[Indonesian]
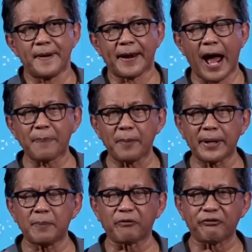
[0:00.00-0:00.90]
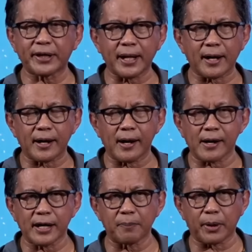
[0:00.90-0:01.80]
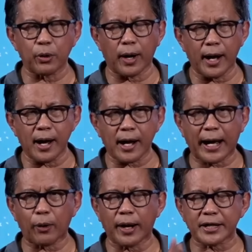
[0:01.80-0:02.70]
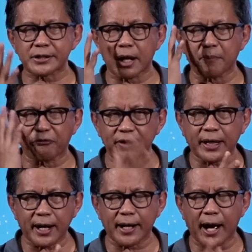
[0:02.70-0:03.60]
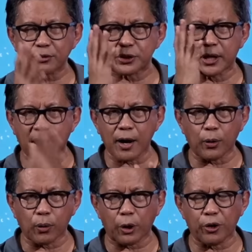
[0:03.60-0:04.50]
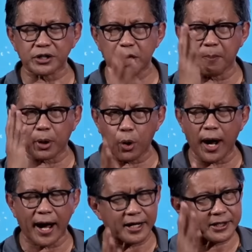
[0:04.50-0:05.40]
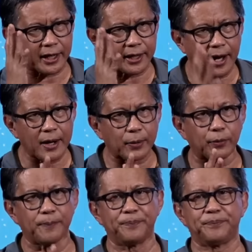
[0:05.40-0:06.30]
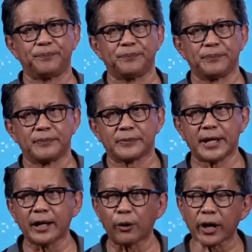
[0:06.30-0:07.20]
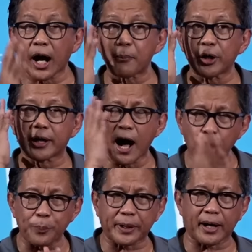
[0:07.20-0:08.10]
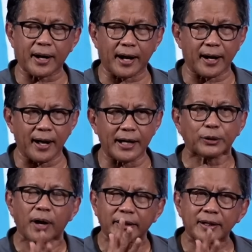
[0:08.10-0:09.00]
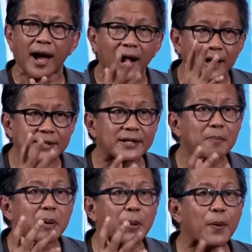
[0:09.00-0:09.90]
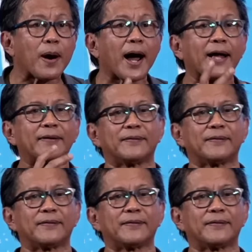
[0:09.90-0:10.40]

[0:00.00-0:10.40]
Nah, apa beda berpikir dan berdoa? Kalau Anda sedang berpikir, Anda harus diganggu. Kalau Anda sedang berdoa, Anda jangan diganggu. Jadi kalau nggak mau diganggu pikiran Anda, itu artinya Anda sedang berdoa.